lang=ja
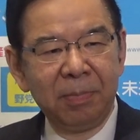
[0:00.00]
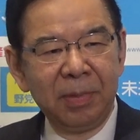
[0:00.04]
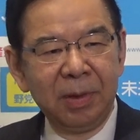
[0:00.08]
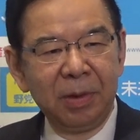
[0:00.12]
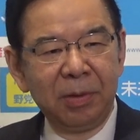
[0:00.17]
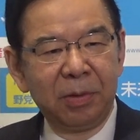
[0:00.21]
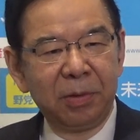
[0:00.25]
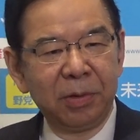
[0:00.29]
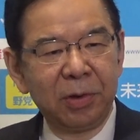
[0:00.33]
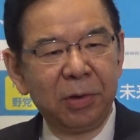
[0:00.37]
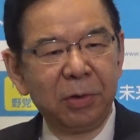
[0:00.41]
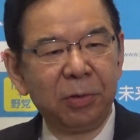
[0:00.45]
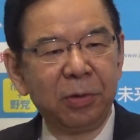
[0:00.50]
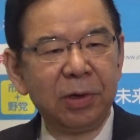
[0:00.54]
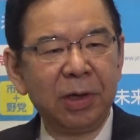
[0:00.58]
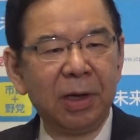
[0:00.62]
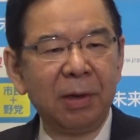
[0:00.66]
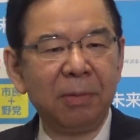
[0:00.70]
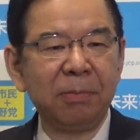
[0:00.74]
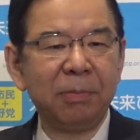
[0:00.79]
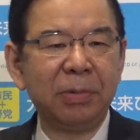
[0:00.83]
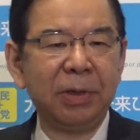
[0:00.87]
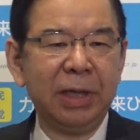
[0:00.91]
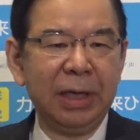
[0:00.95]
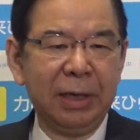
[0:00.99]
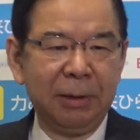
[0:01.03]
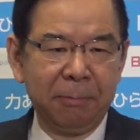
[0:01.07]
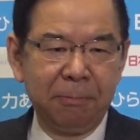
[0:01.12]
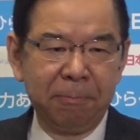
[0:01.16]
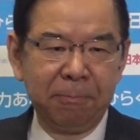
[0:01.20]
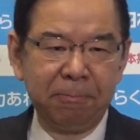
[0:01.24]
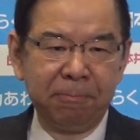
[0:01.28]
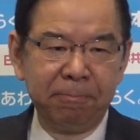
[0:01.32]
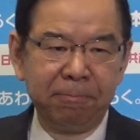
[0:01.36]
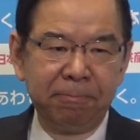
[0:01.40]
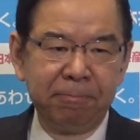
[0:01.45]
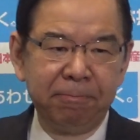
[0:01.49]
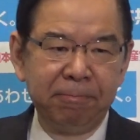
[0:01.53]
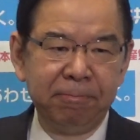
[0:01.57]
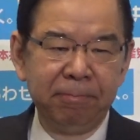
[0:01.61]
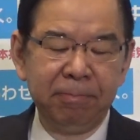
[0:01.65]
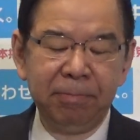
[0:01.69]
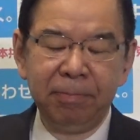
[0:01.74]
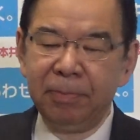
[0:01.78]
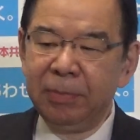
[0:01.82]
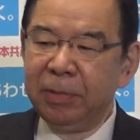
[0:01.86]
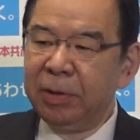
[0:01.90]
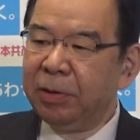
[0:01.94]
この強権ぶり
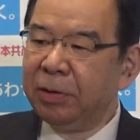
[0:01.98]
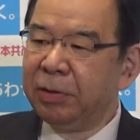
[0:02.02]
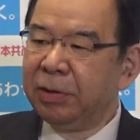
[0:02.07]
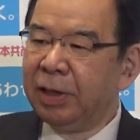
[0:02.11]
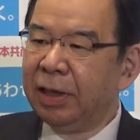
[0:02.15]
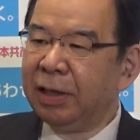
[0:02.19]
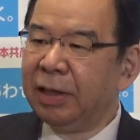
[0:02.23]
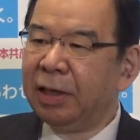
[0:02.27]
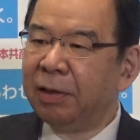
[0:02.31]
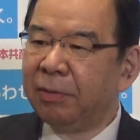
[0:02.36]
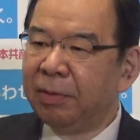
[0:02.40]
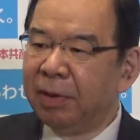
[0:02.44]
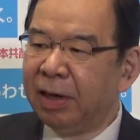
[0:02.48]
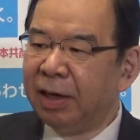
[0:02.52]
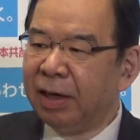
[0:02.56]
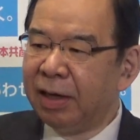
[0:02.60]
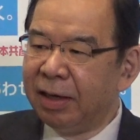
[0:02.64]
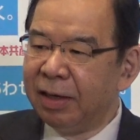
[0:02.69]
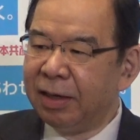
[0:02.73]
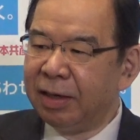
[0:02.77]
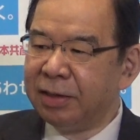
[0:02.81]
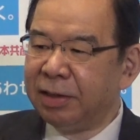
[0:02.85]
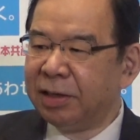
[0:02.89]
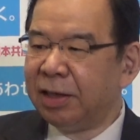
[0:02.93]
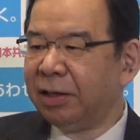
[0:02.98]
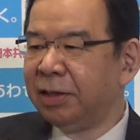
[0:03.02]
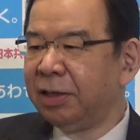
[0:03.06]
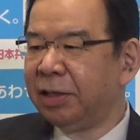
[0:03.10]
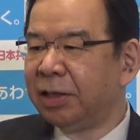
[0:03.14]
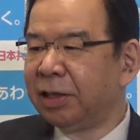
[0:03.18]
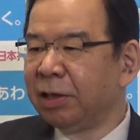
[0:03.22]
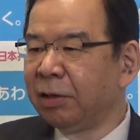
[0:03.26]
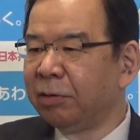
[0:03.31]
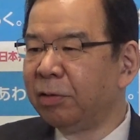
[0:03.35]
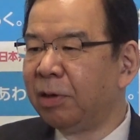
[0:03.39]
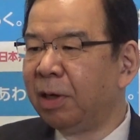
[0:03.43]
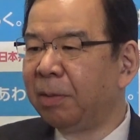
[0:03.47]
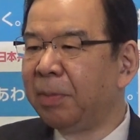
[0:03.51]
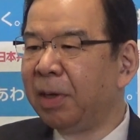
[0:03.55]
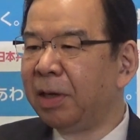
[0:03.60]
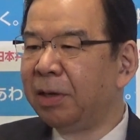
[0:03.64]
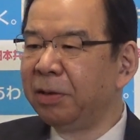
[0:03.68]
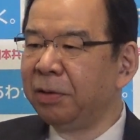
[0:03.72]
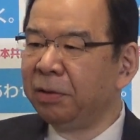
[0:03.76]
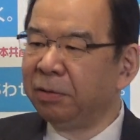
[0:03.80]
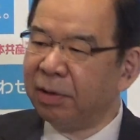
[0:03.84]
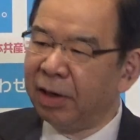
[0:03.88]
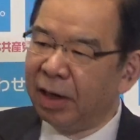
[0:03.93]
という点では、前任者を上
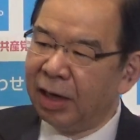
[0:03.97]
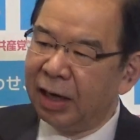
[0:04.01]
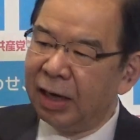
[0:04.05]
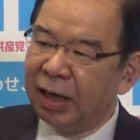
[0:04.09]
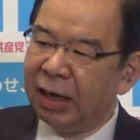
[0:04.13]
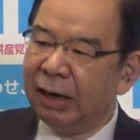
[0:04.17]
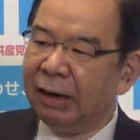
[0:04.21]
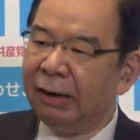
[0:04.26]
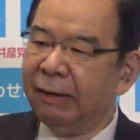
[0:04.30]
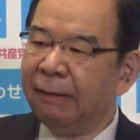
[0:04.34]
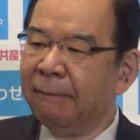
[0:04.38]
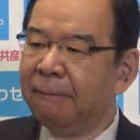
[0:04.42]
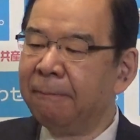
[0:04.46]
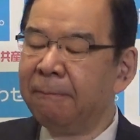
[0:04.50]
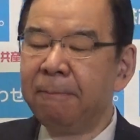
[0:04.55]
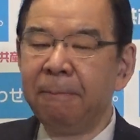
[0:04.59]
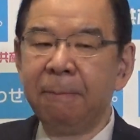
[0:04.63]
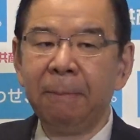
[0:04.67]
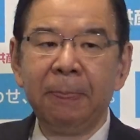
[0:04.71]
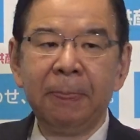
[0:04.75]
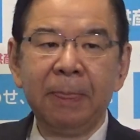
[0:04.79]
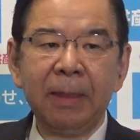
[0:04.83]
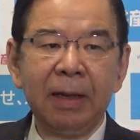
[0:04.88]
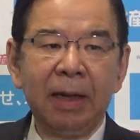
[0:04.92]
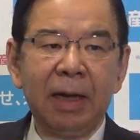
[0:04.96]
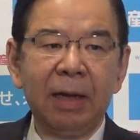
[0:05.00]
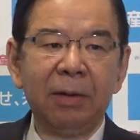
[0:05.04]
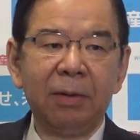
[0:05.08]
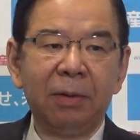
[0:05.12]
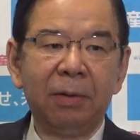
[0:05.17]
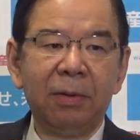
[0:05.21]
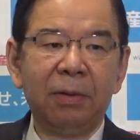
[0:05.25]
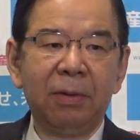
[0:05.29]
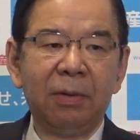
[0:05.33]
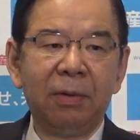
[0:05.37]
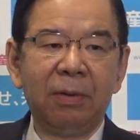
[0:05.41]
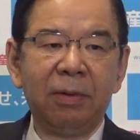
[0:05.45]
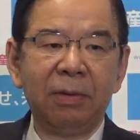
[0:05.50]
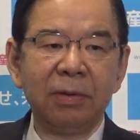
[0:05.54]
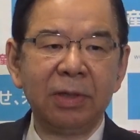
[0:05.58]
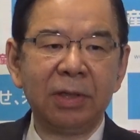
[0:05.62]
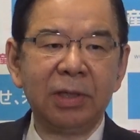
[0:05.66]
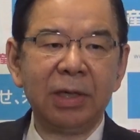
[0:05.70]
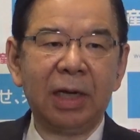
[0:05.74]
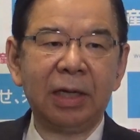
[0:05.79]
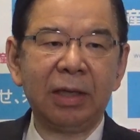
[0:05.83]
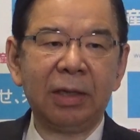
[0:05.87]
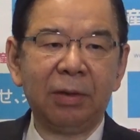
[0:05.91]
回るようなあの
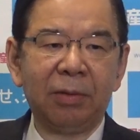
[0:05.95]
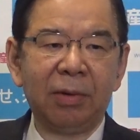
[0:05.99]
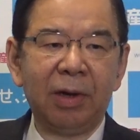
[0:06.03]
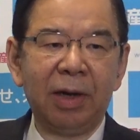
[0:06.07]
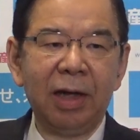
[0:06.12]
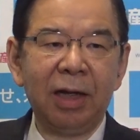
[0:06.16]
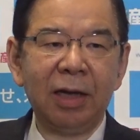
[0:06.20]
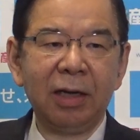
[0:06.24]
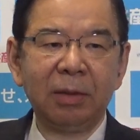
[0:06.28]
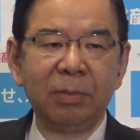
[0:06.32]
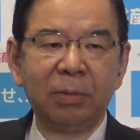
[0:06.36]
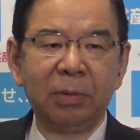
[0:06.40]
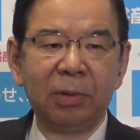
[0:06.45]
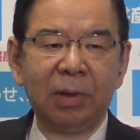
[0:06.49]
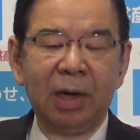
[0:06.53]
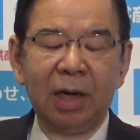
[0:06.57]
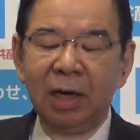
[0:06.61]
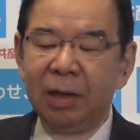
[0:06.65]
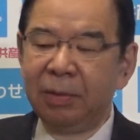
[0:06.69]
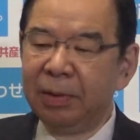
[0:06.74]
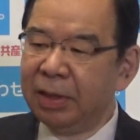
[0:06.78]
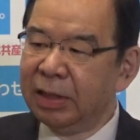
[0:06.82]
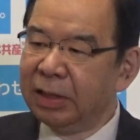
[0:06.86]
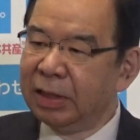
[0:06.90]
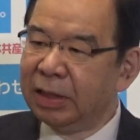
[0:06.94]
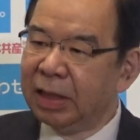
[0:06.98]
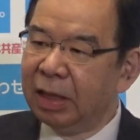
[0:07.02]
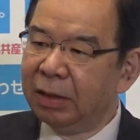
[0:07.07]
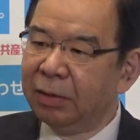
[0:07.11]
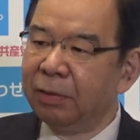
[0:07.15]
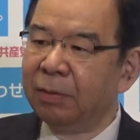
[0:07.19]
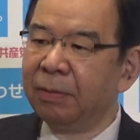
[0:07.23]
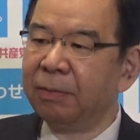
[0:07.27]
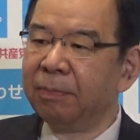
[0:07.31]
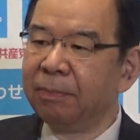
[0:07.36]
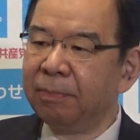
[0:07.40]
姿を早くもあらわにしたと